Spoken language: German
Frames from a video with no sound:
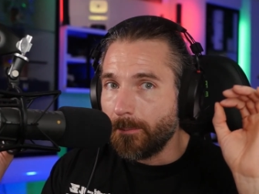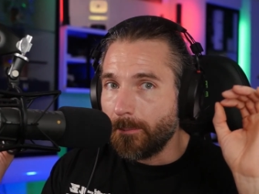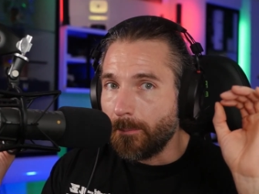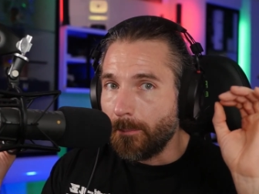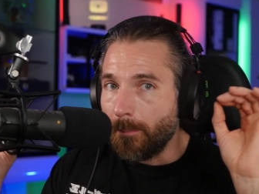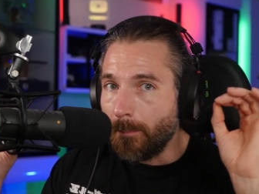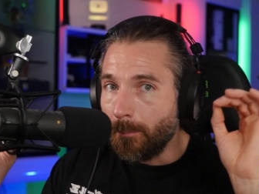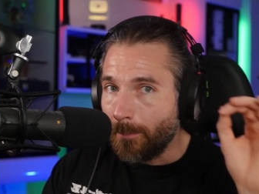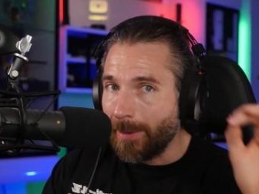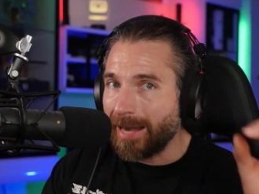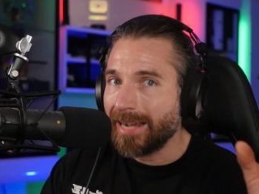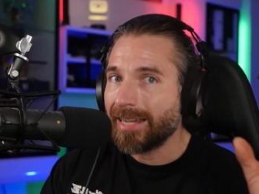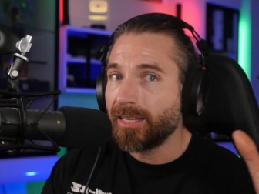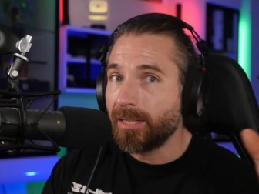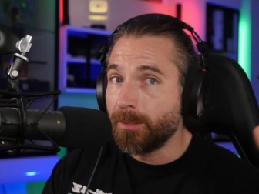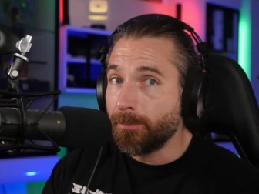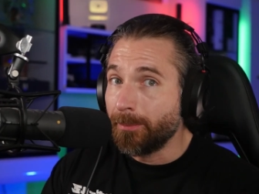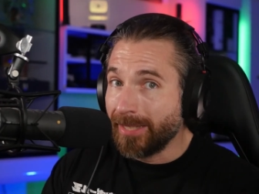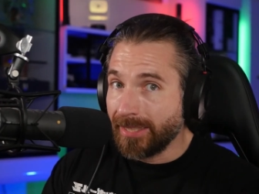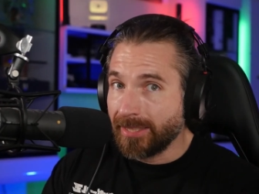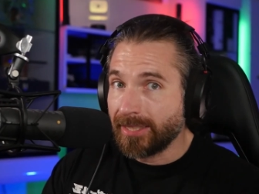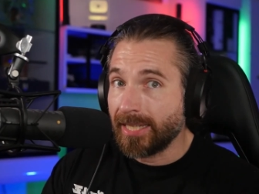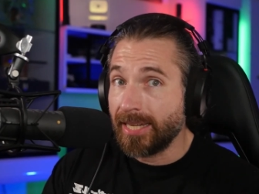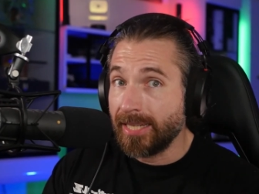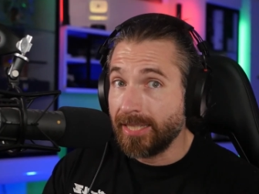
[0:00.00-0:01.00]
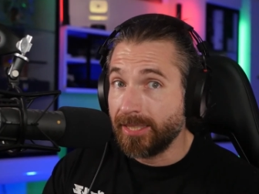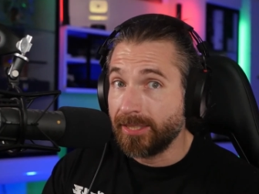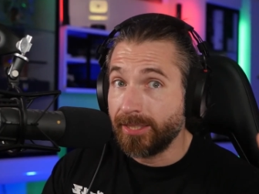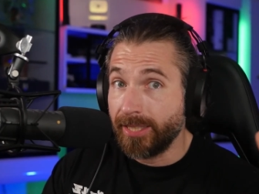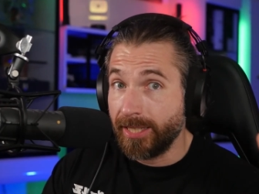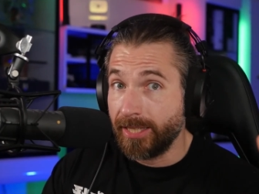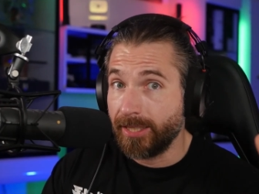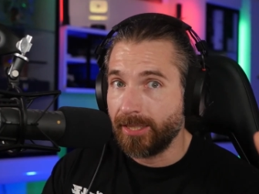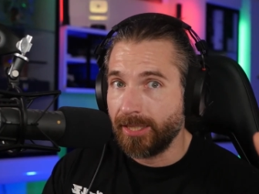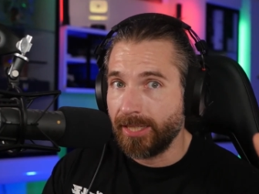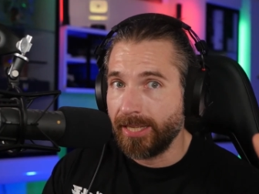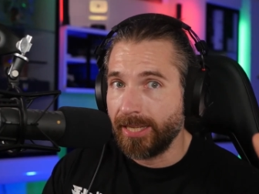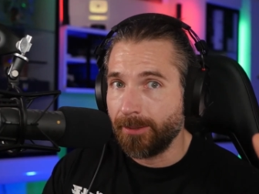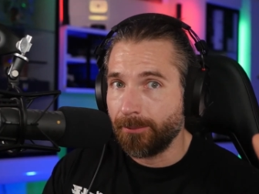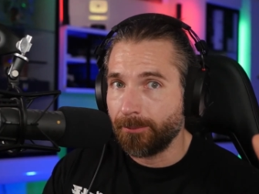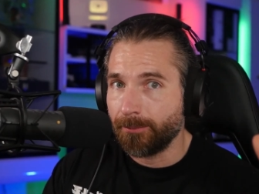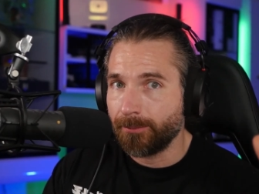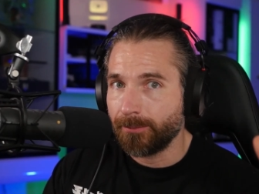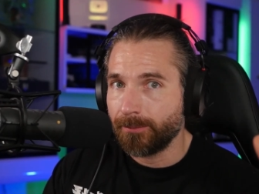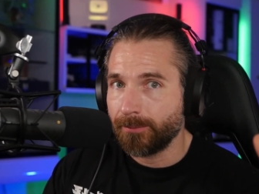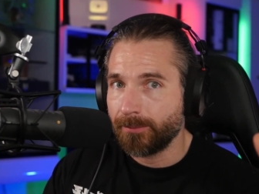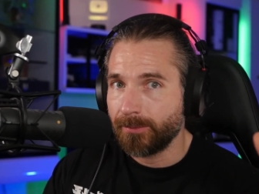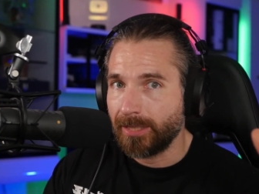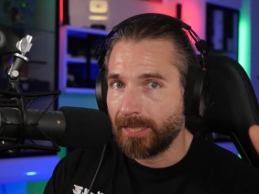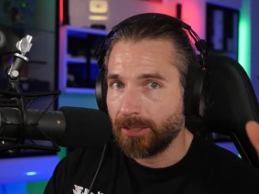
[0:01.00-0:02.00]
Mangelmentalität leben.
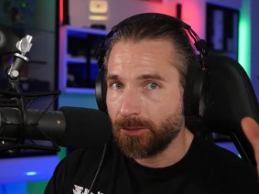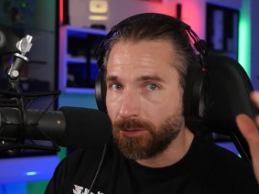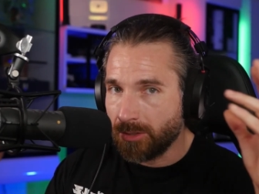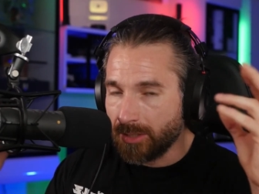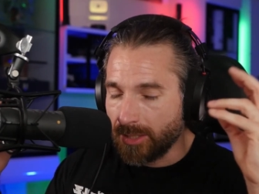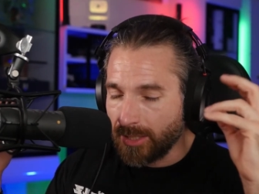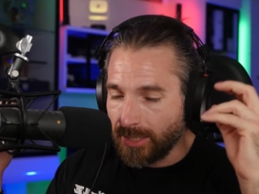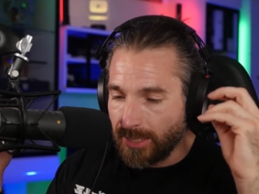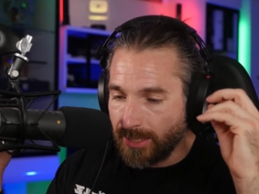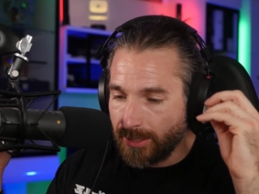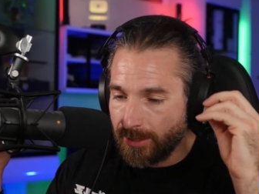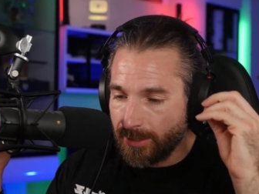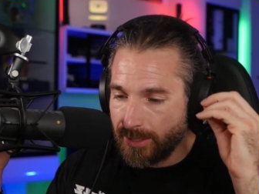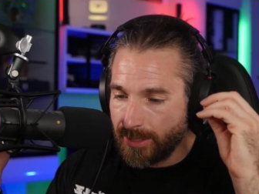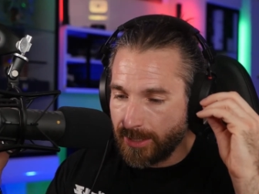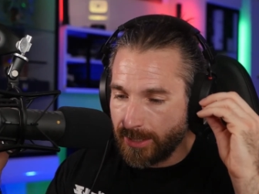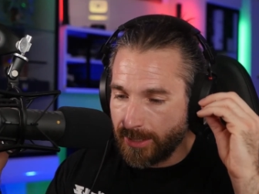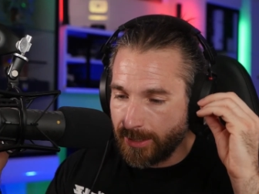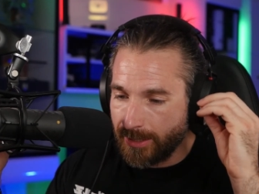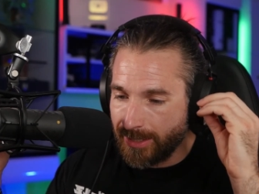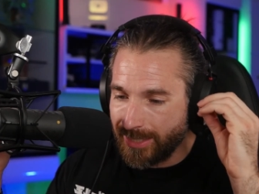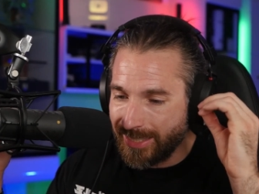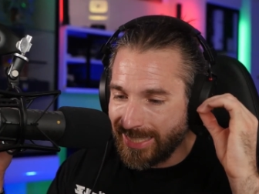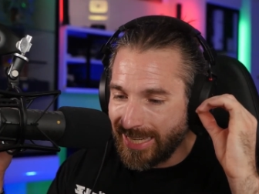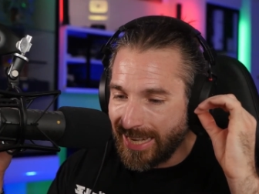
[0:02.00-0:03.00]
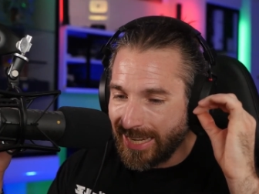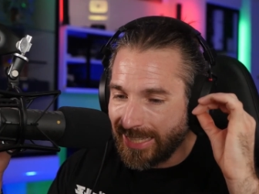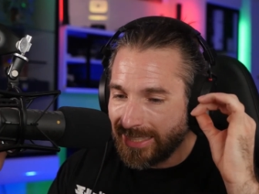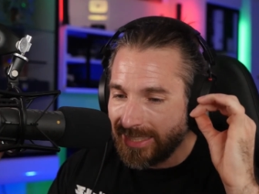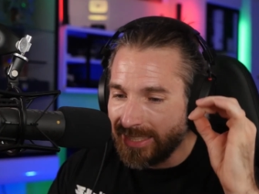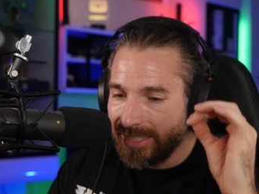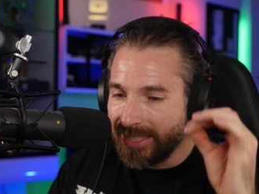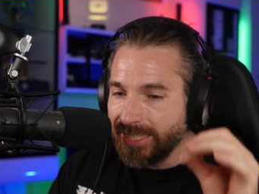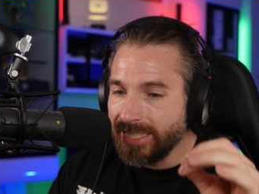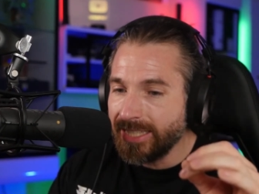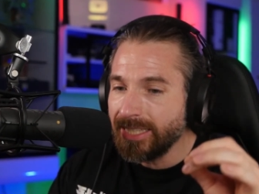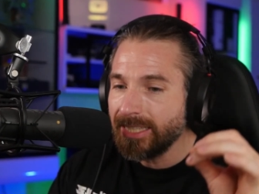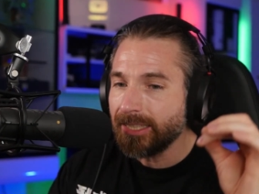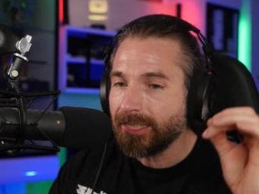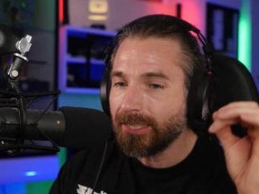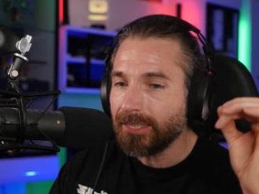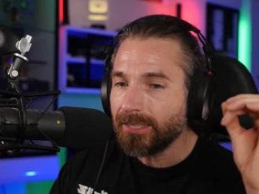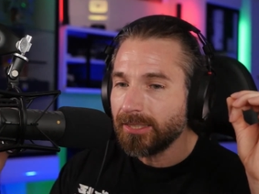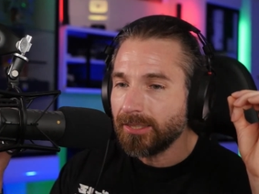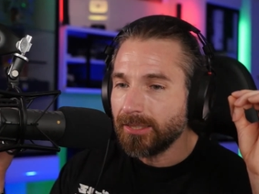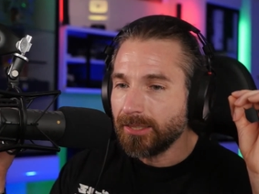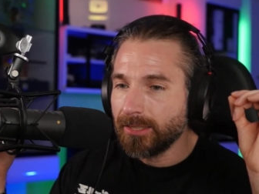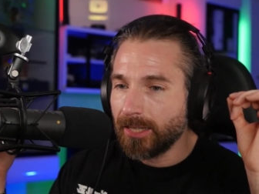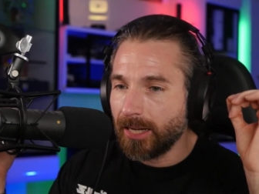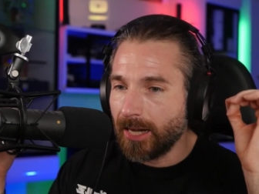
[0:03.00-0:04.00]
Also sie, sie, sie
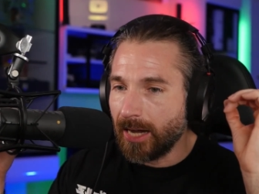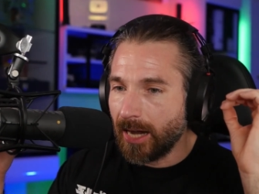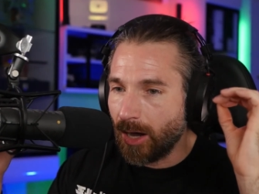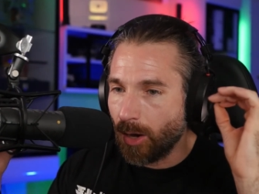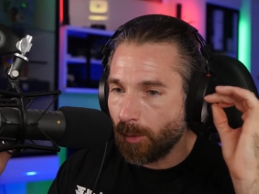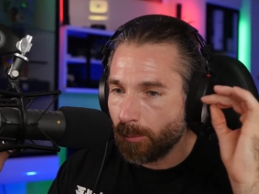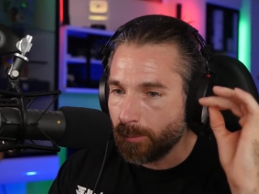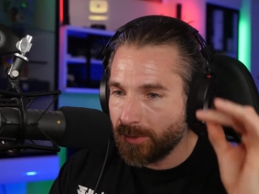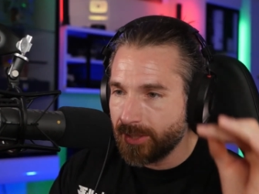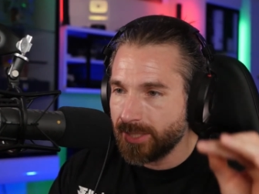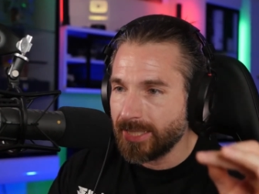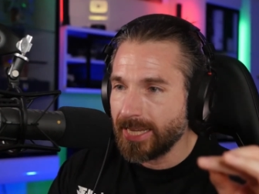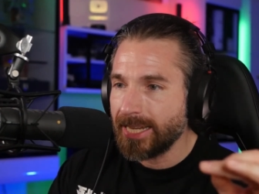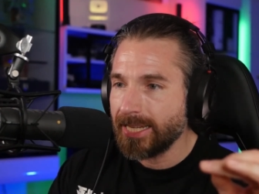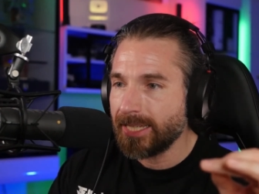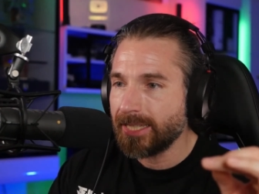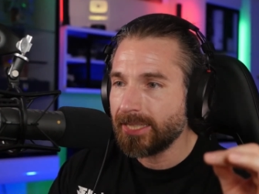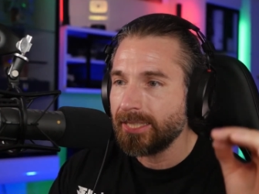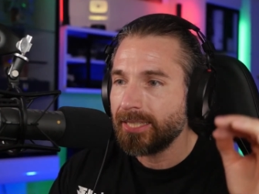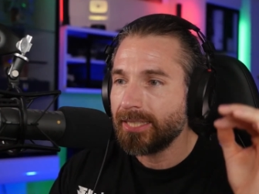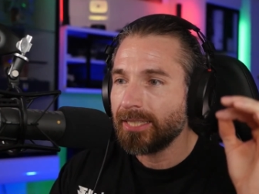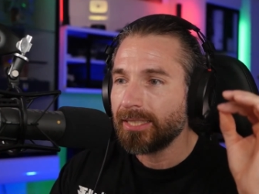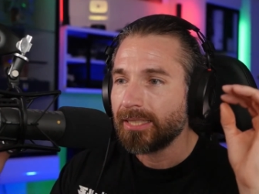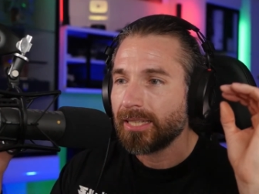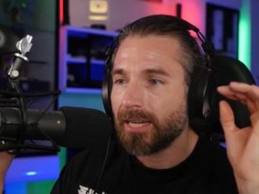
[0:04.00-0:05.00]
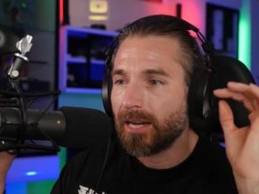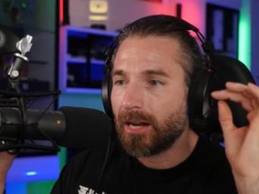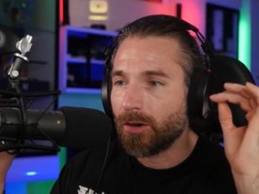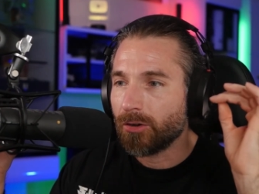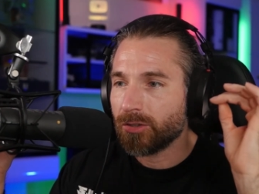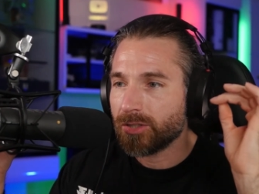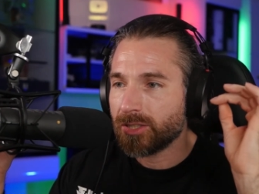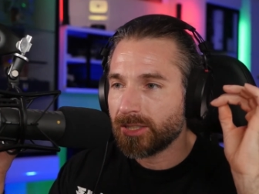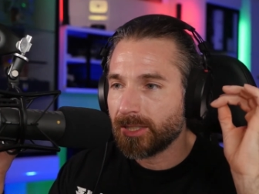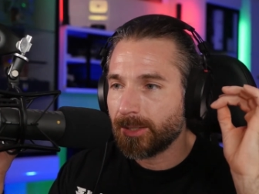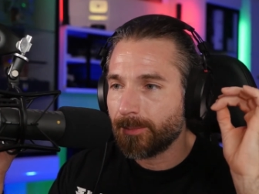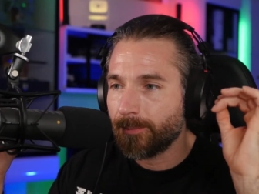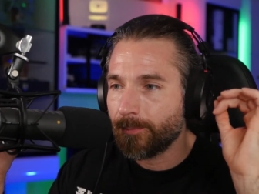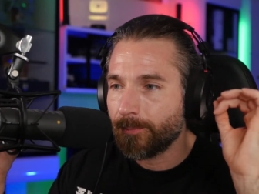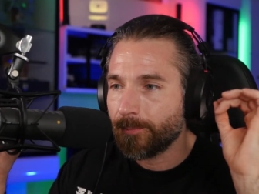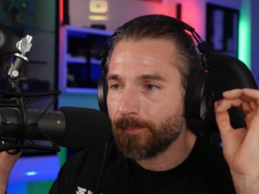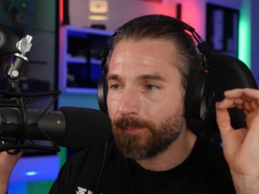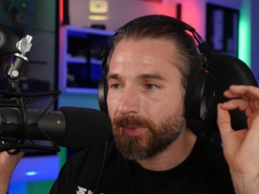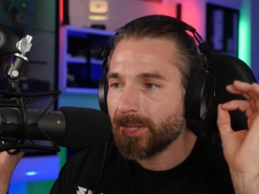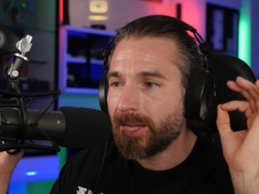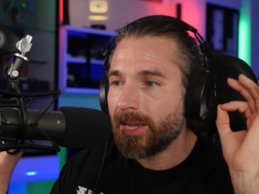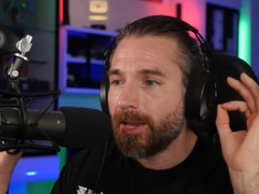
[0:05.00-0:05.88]
agieren hauptsächlich aus dem